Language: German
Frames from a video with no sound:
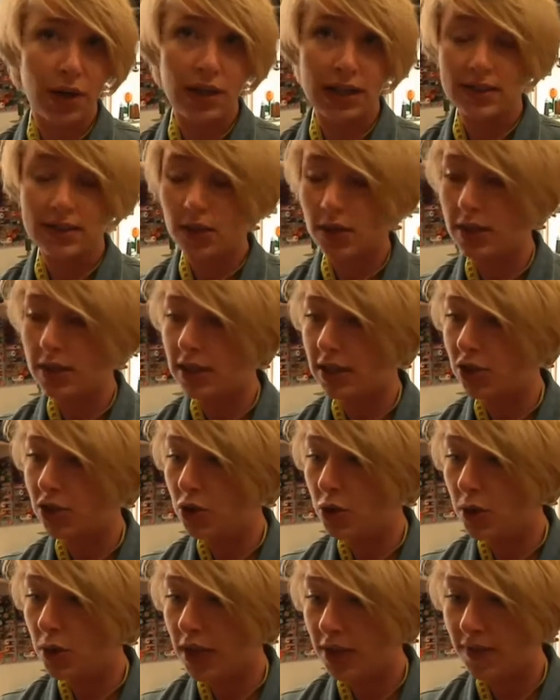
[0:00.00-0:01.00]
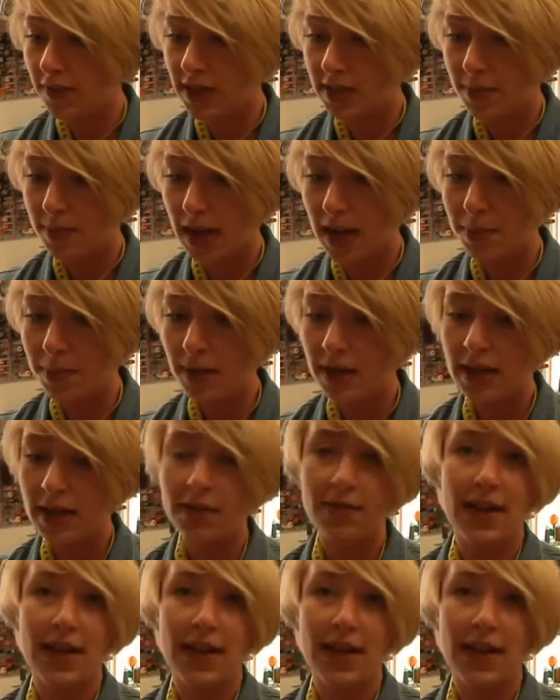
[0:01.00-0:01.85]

Ich soll den Schülern was beibringen,